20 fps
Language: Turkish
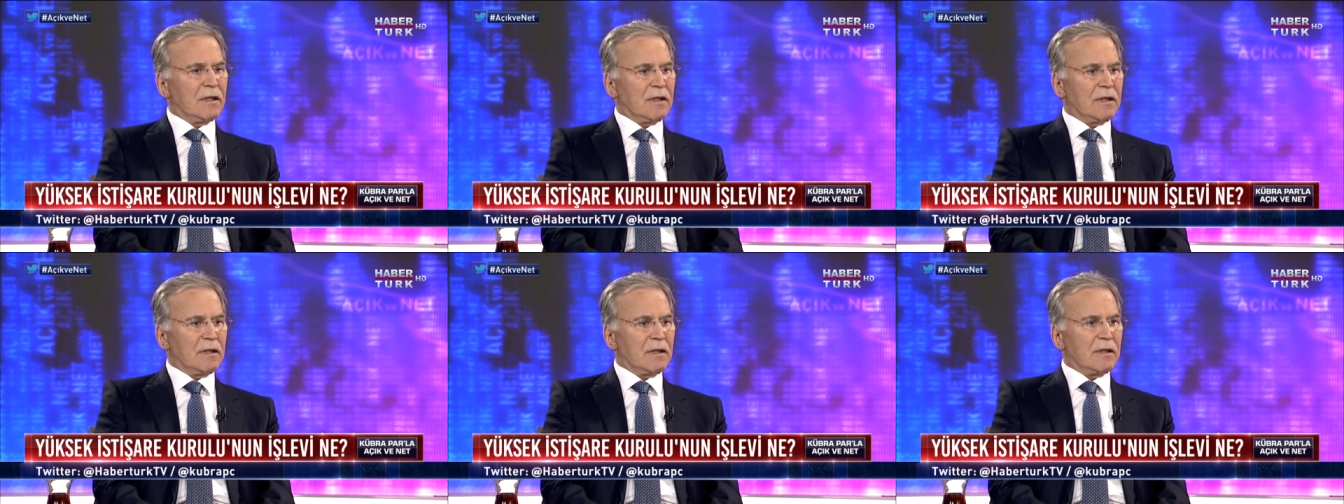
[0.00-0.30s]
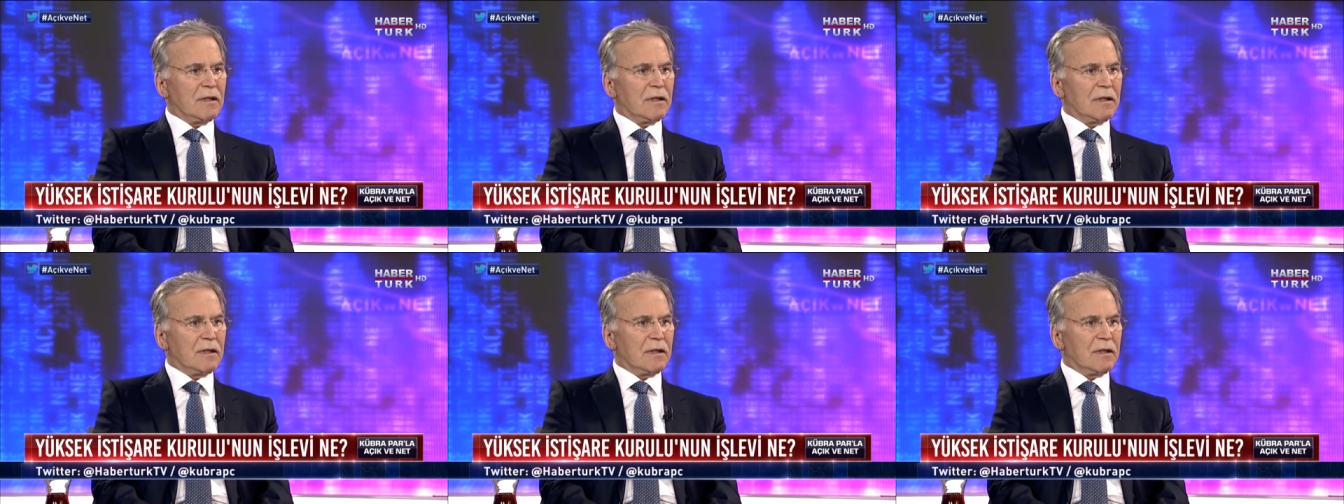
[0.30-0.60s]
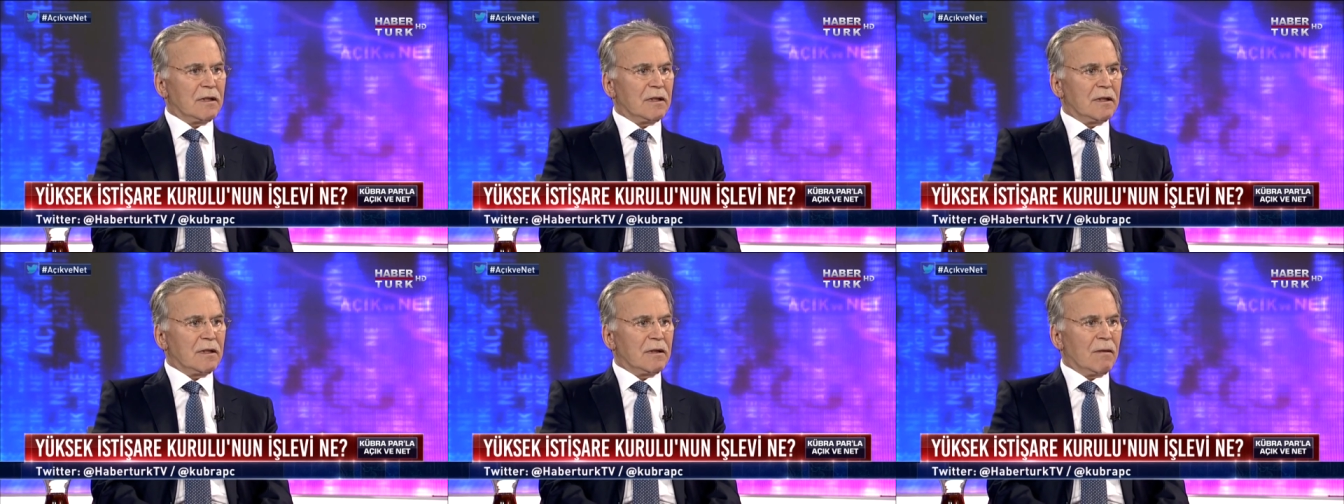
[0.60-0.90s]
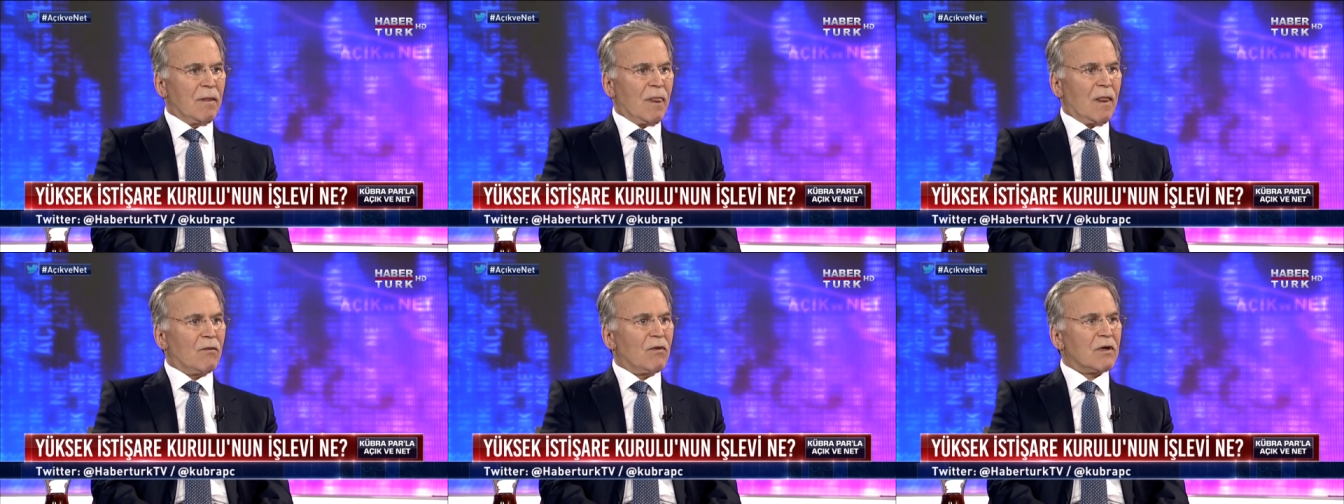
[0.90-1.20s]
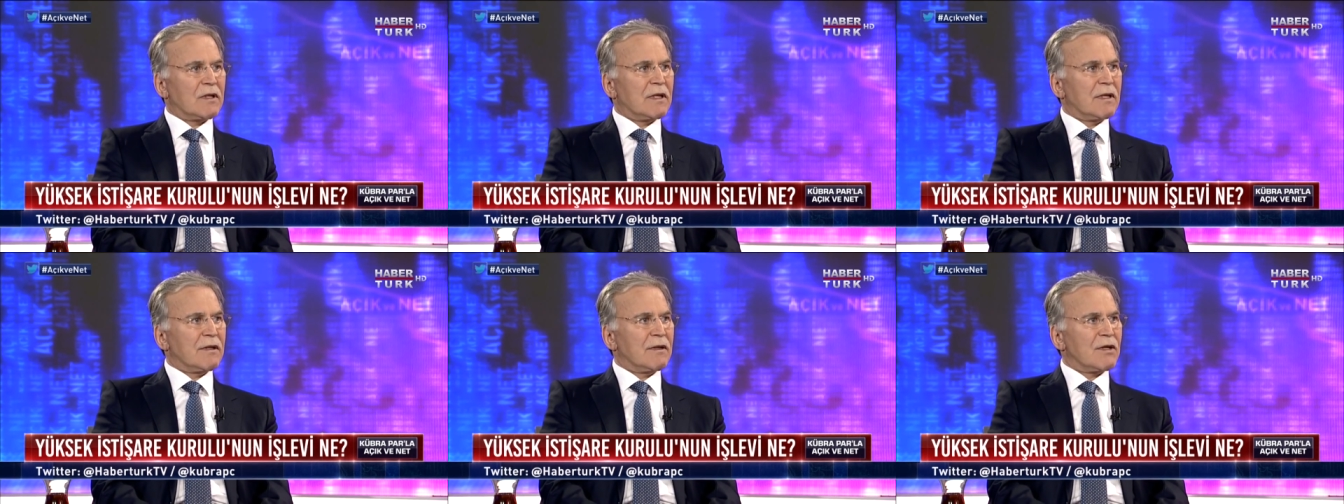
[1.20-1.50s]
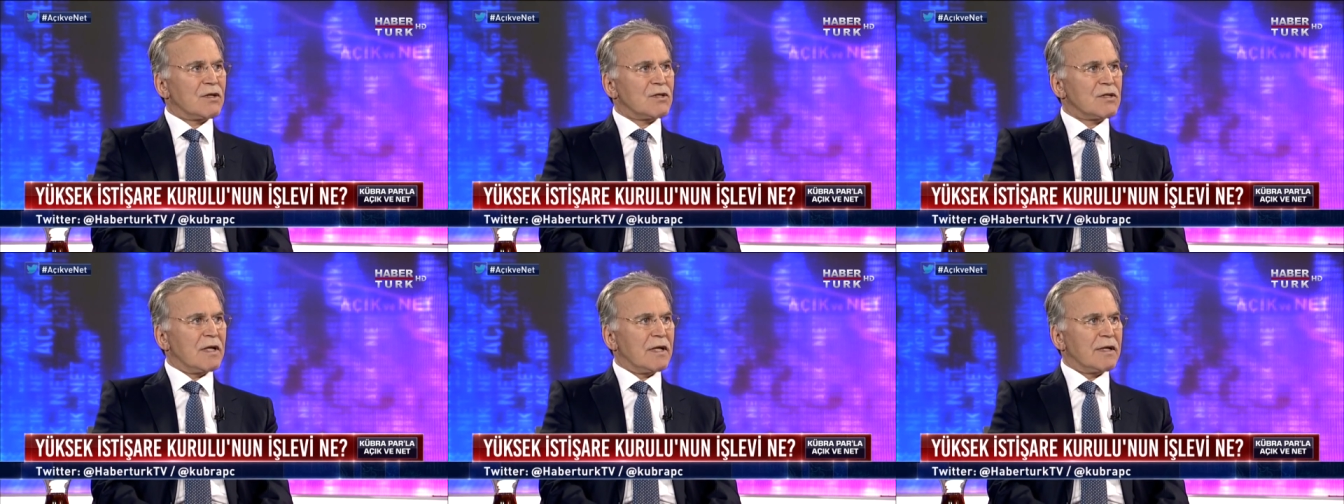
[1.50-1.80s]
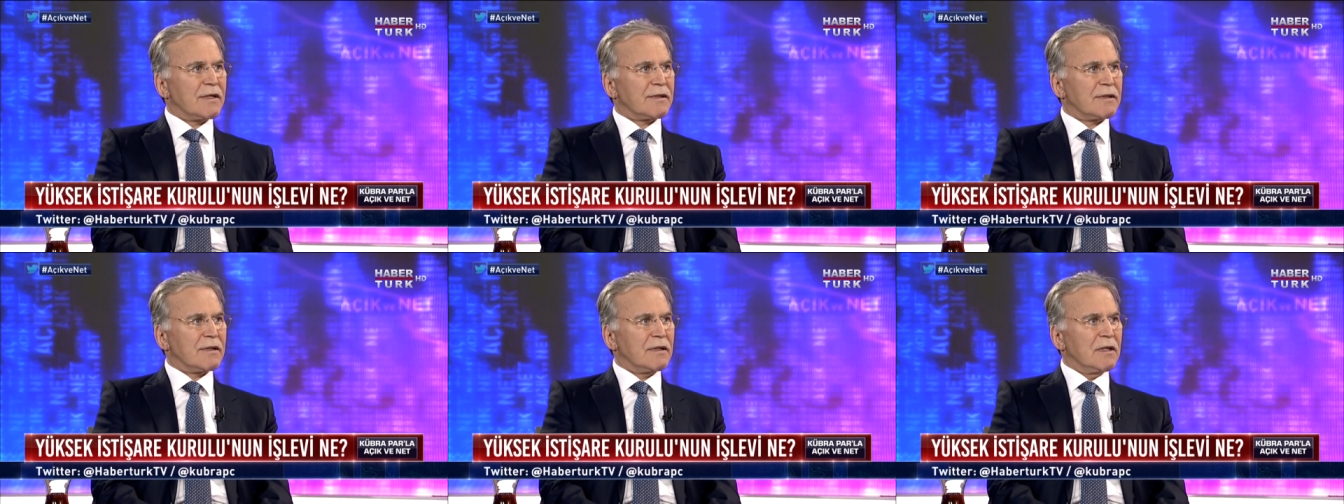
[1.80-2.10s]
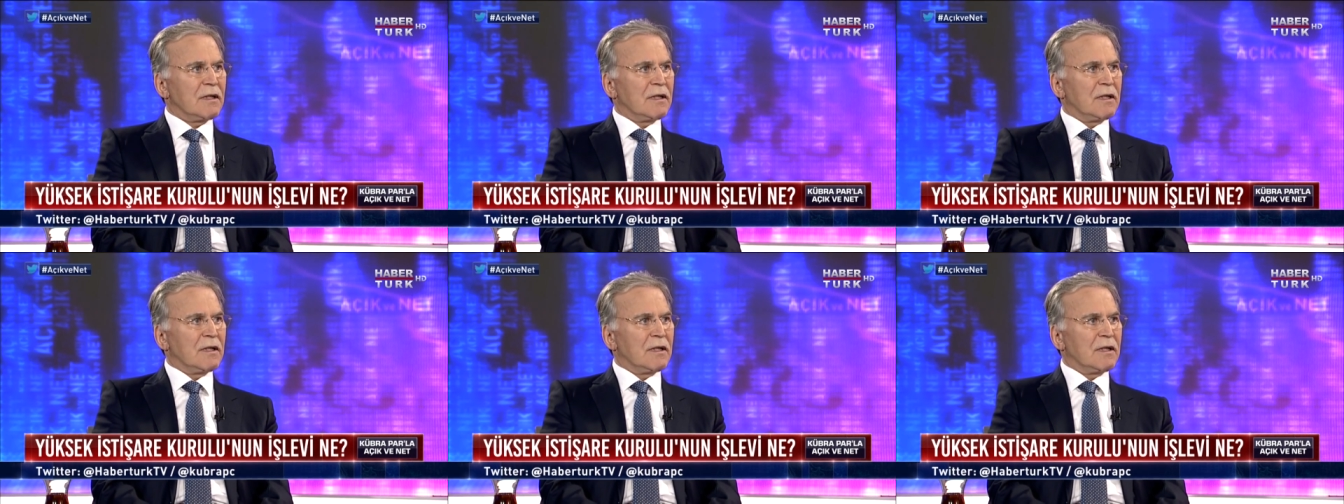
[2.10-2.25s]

E, vatandaşlar